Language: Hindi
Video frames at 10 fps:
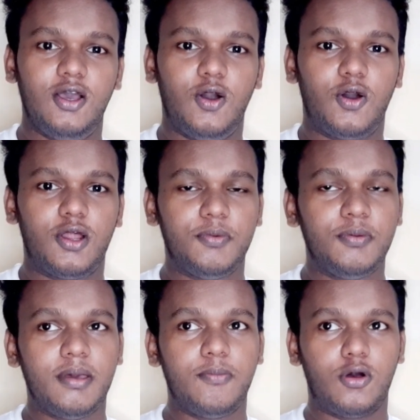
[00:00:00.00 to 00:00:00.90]
और अभी
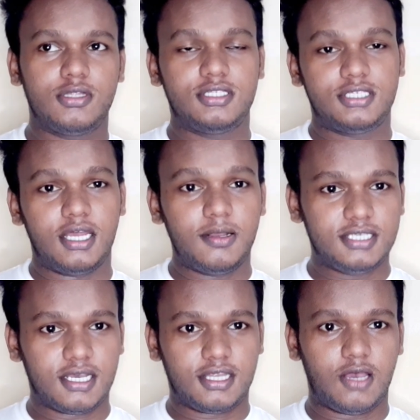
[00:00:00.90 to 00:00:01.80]
मैं बहुत चल
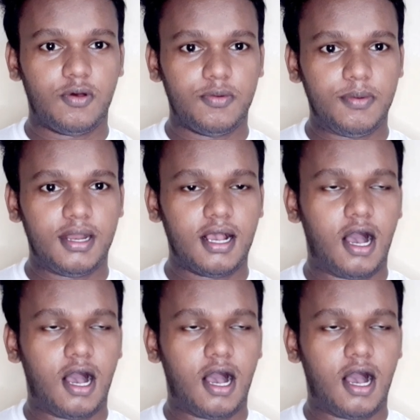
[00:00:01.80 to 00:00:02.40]
सकता हूँ अभी मेरा